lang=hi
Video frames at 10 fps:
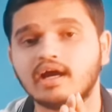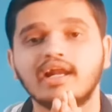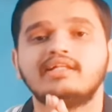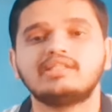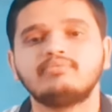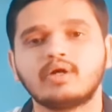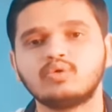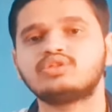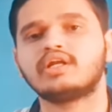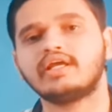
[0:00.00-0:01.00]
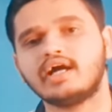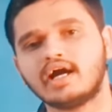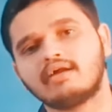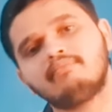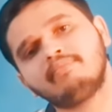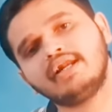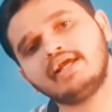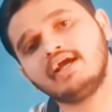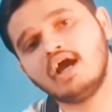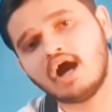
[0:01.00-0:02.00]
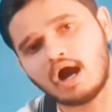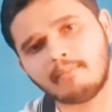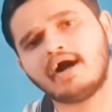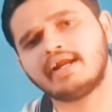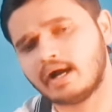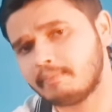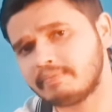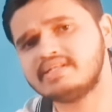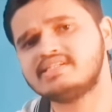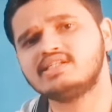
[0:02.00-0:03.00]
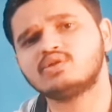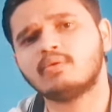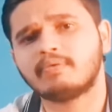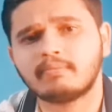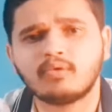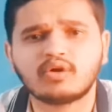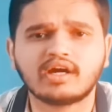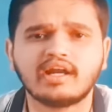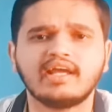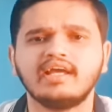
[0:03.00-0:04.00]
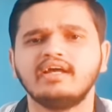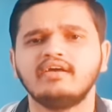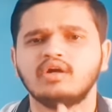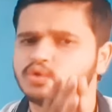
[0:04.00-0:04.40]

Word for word: गलत इसमें कुछ नहीं है अगर हम पहले हमारी अपनी चीज़ को प्रमोट करेंगे